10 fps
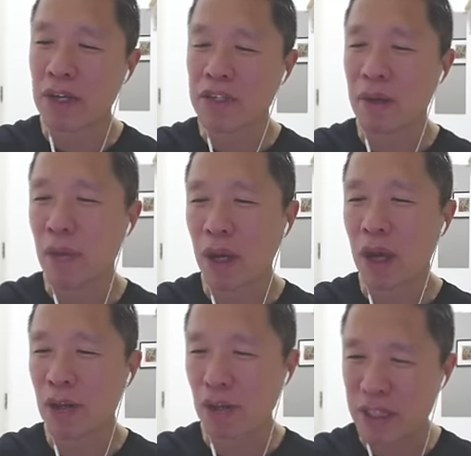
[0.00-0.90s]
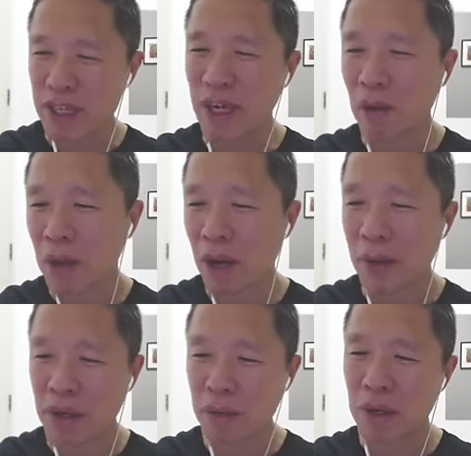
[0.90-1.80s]
제목의 기사가 올라와
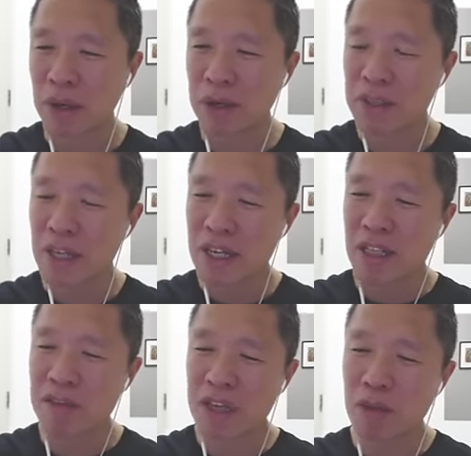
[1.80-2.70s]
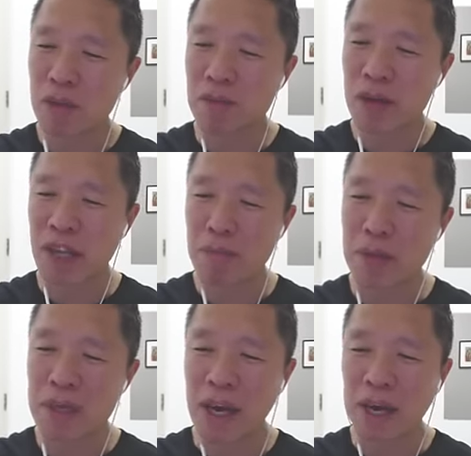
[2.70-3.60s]
있고요. 그 밑에 보시면
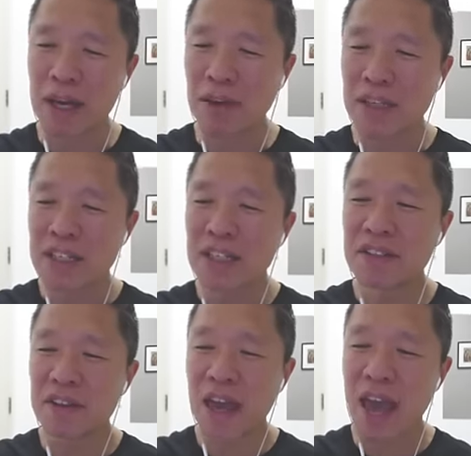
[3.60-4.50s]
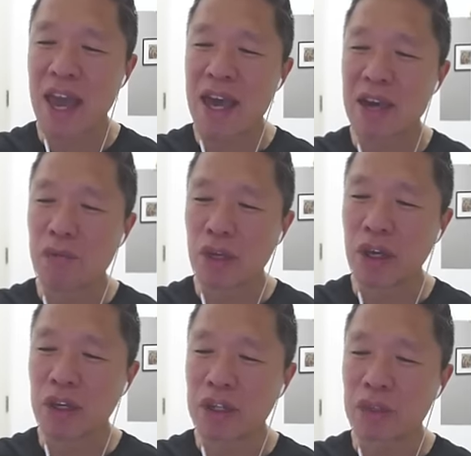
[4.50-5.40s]
엔비디아가요. 차세대 AI
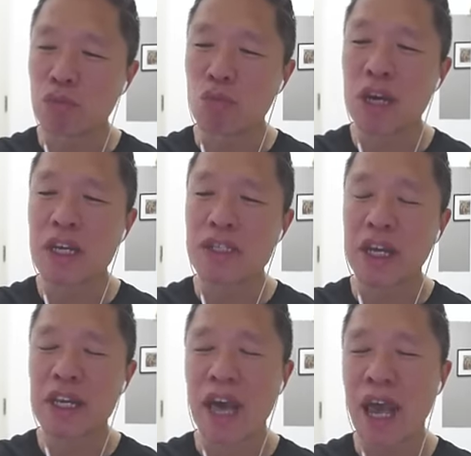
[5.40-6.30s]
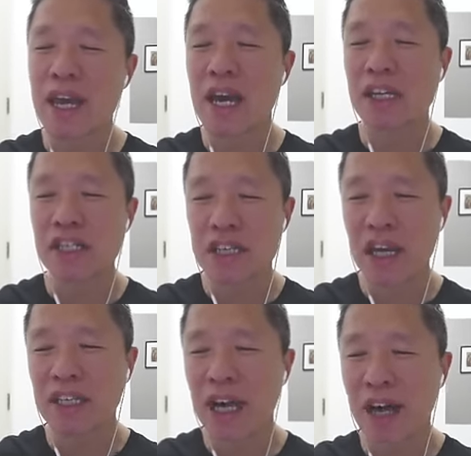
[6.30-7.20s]
물결은 물리적인 AI
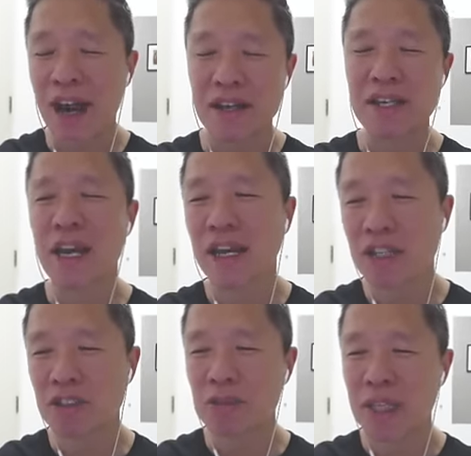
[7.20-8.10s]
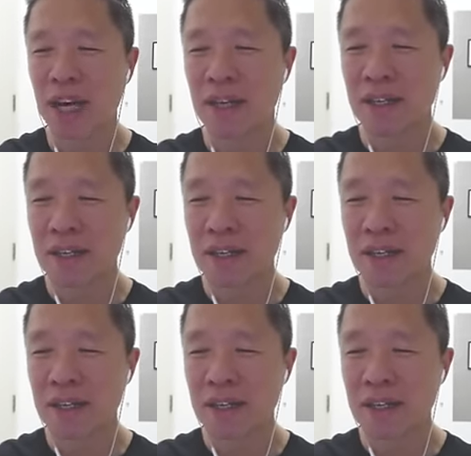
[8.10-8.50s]
시작이다라는 이야기를 했습니다.